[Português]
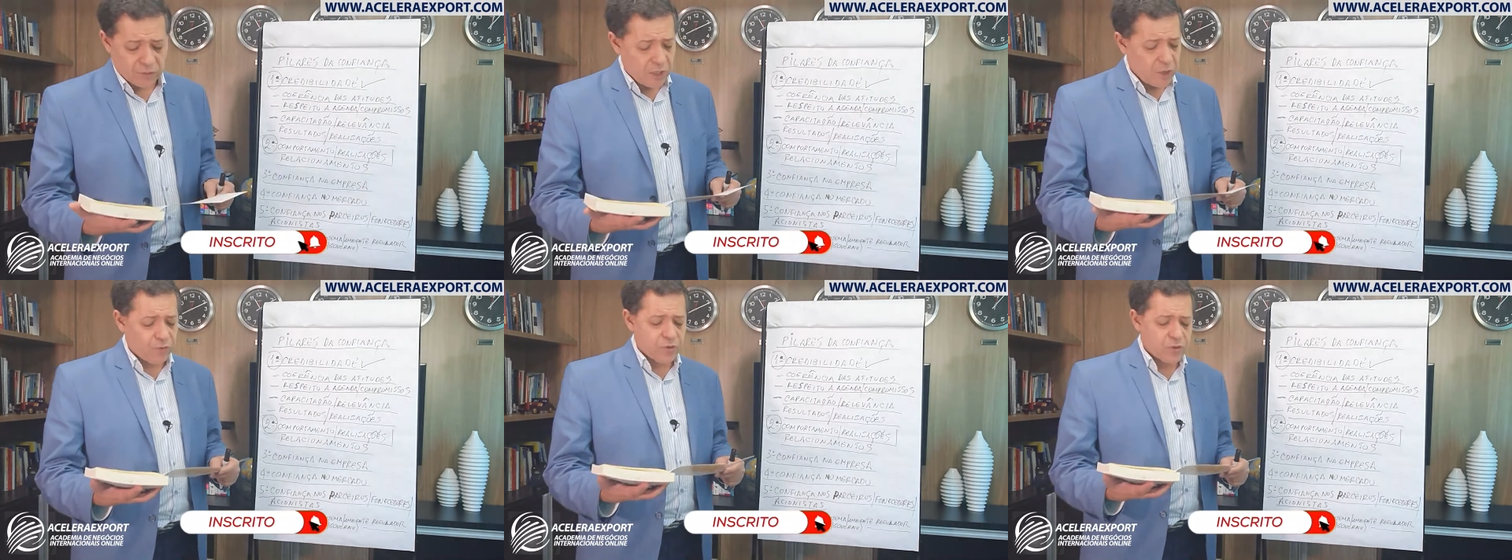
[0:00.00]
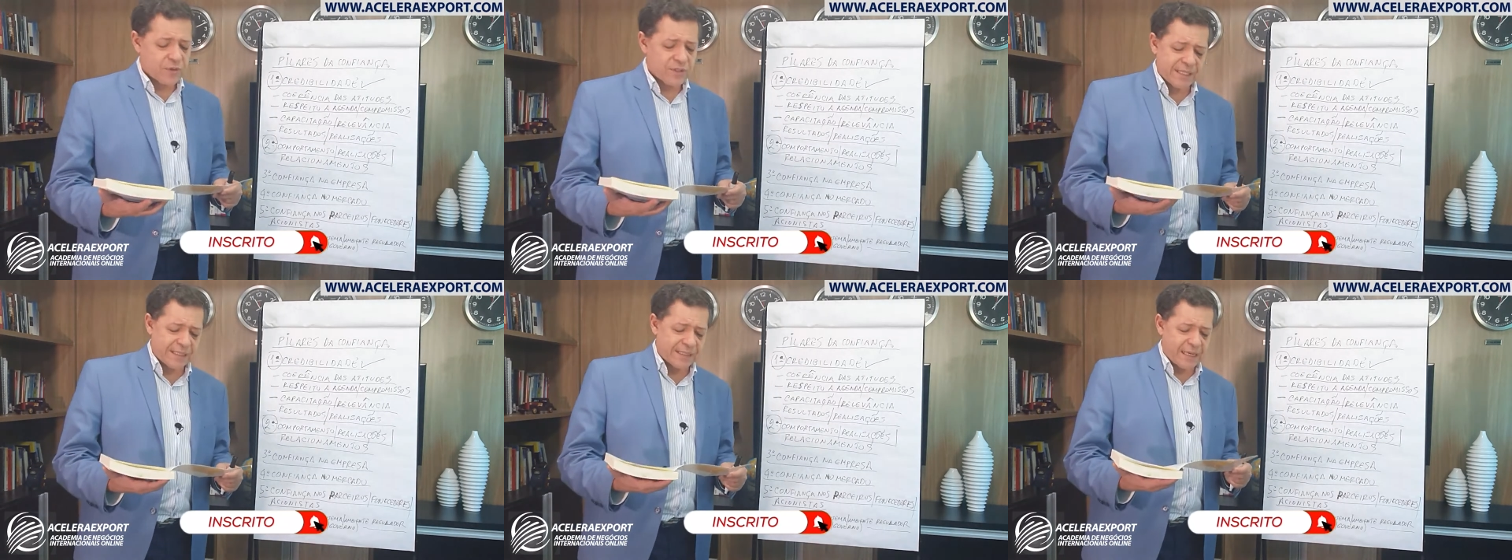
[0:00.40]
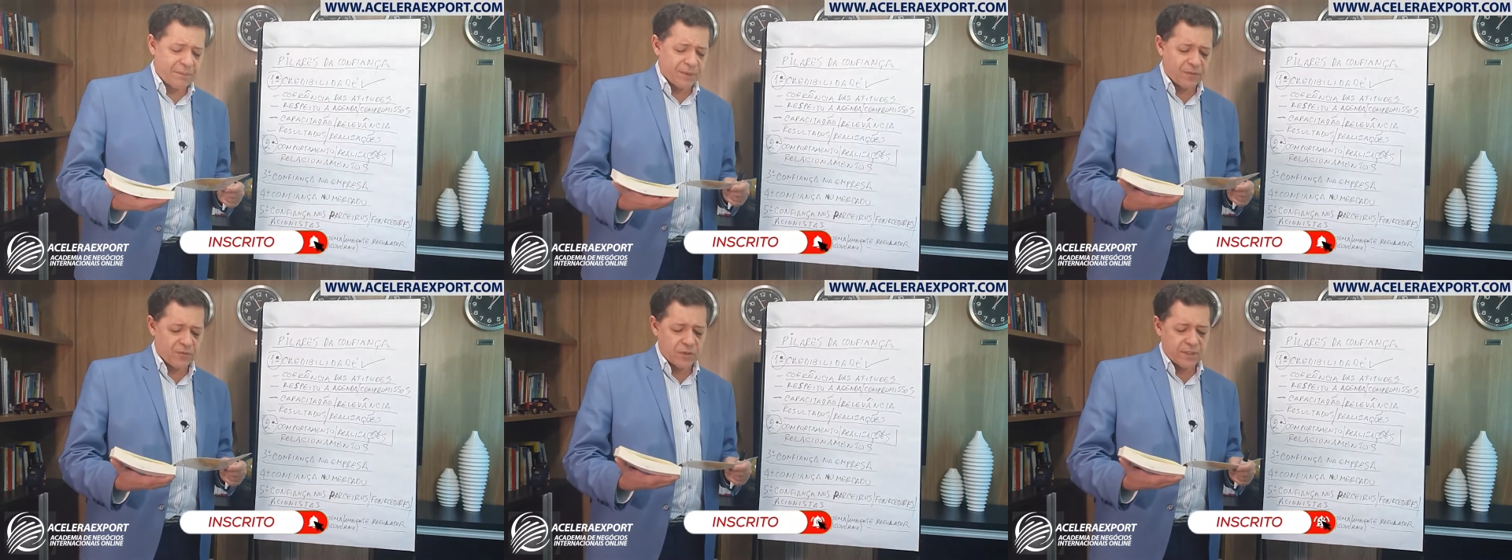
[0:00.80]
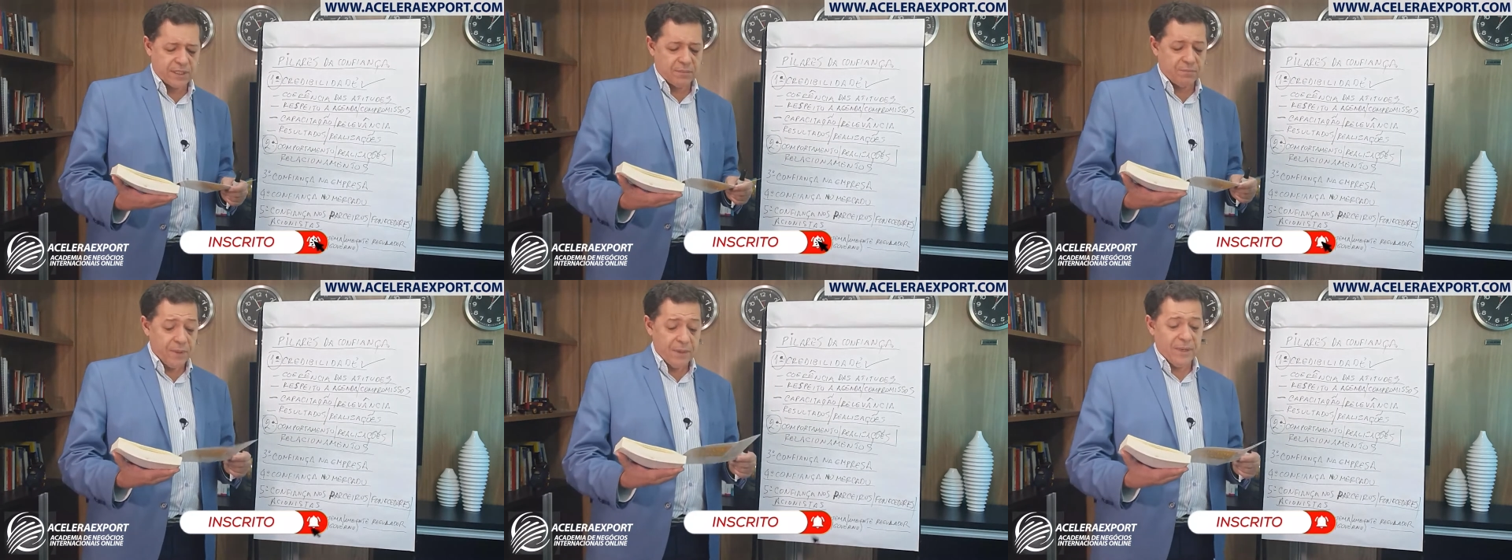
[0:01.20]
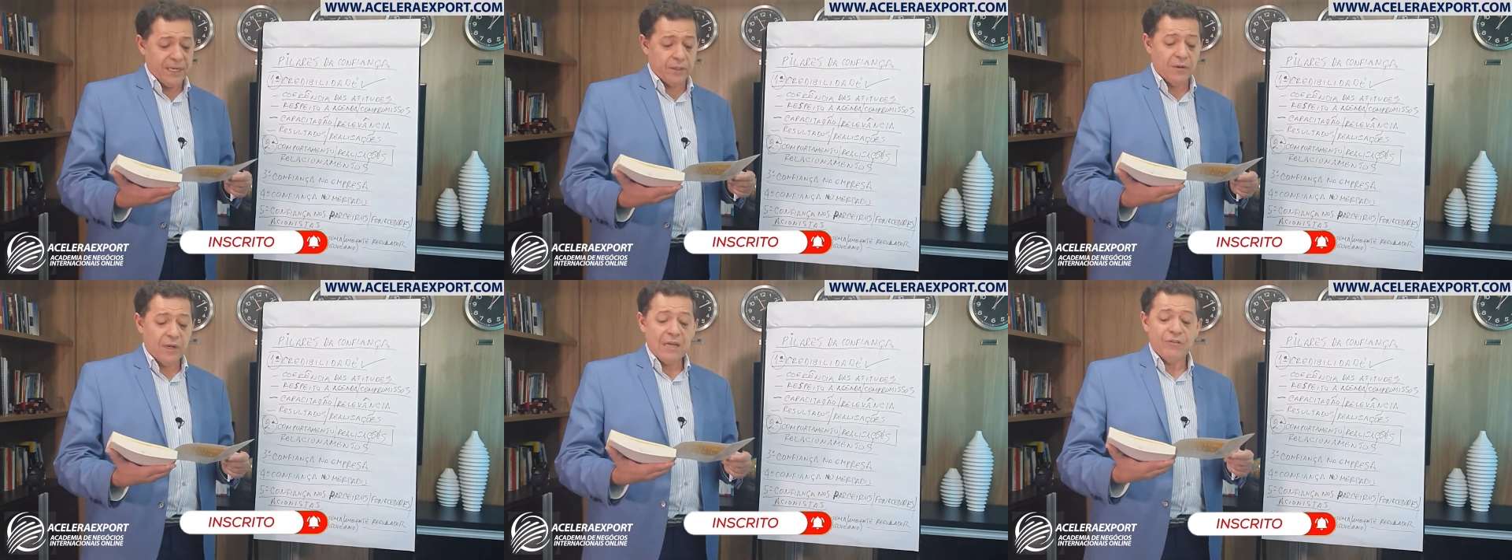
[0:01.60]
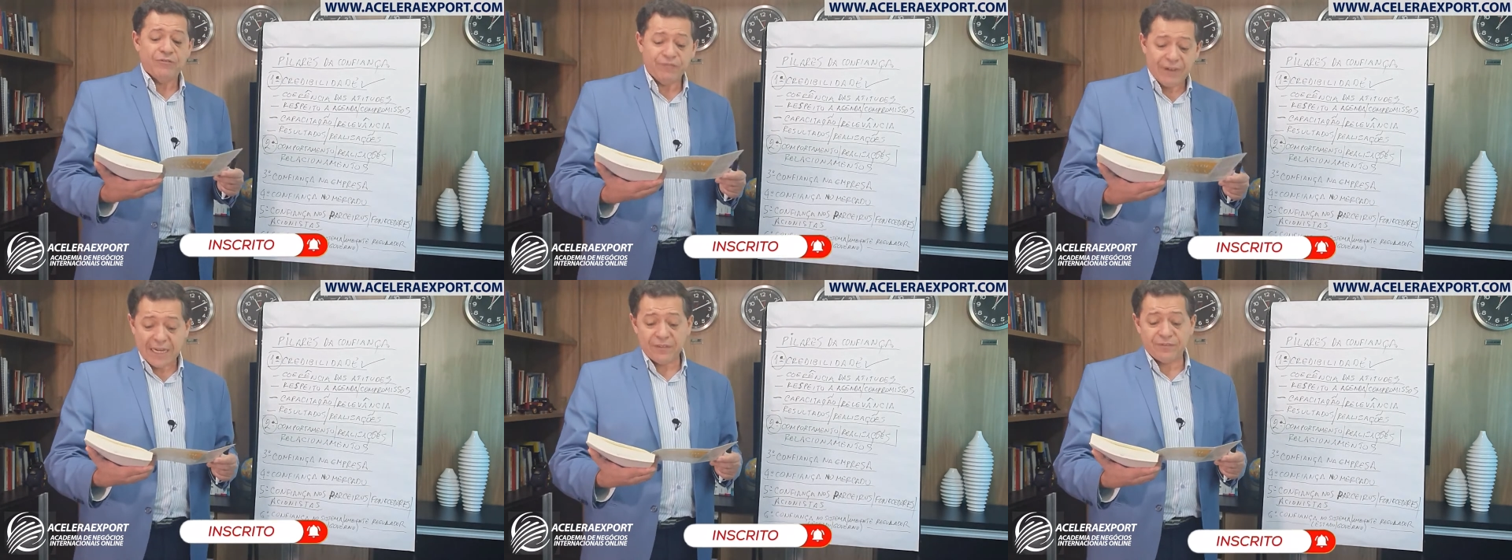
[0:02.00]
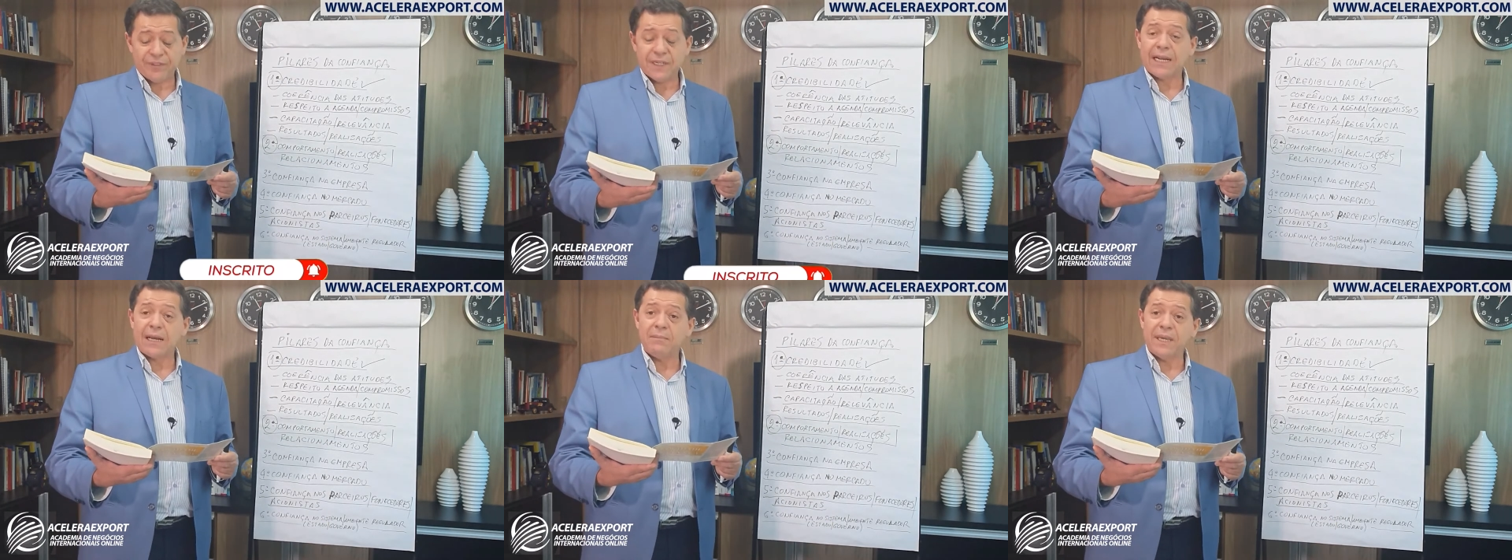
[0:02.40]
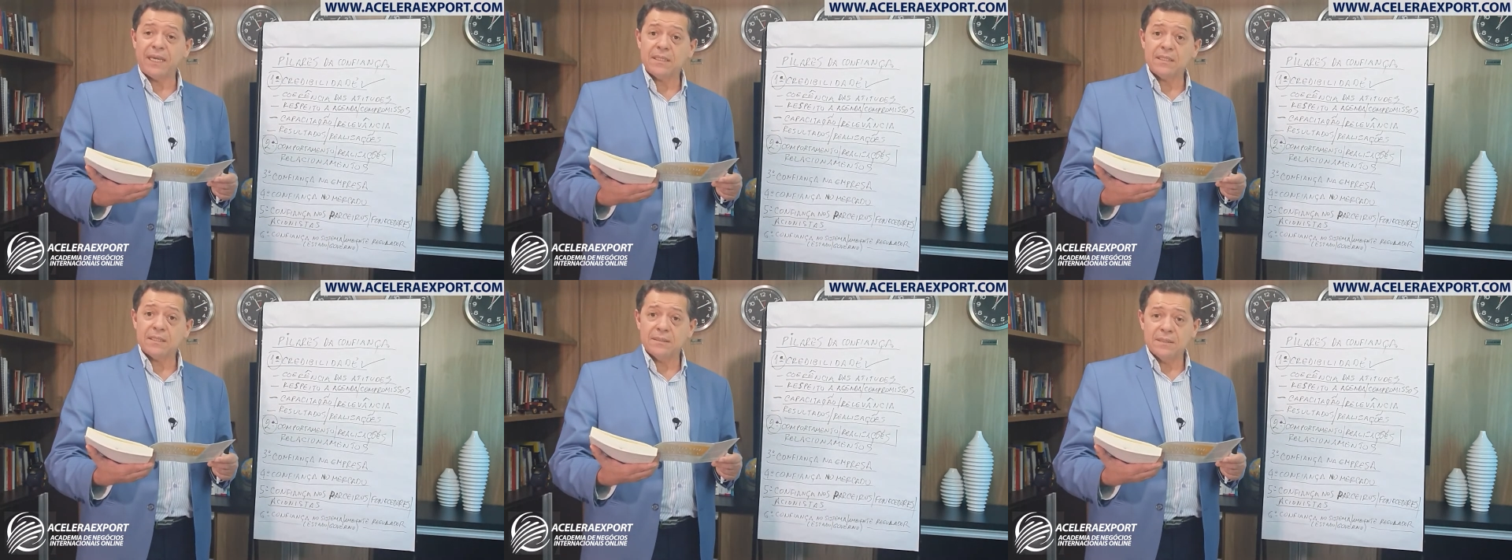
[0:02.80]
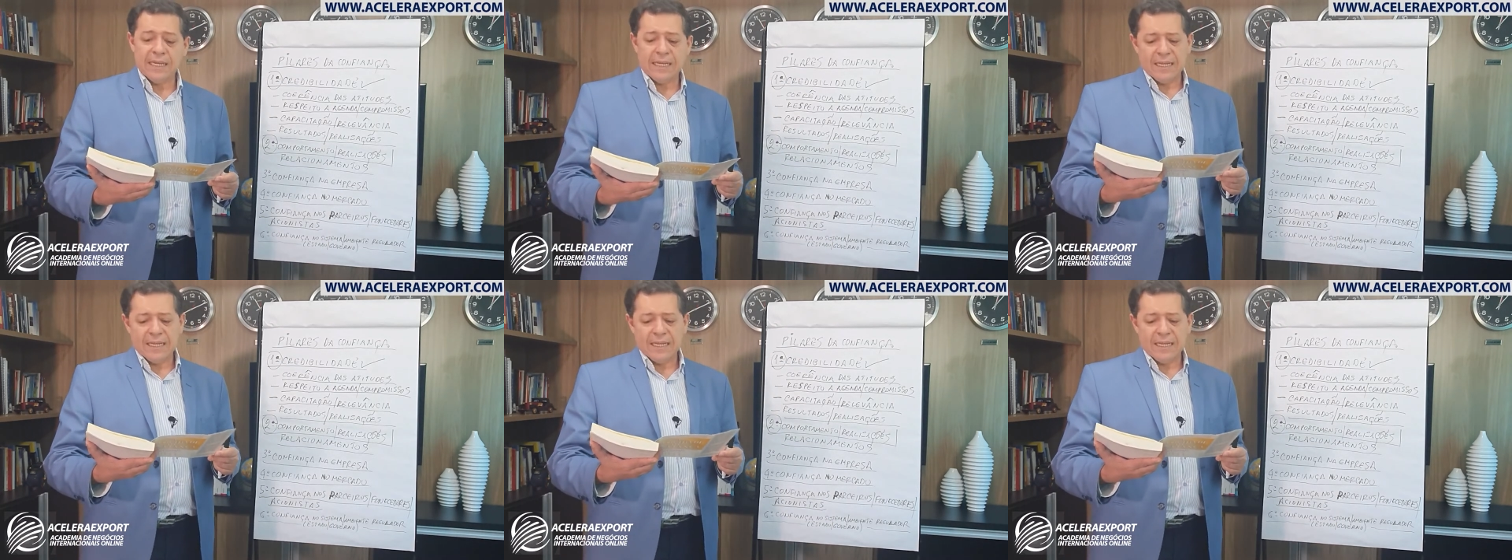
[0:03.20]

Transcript: E eu vou citar para você. Primeiro, fale francamente,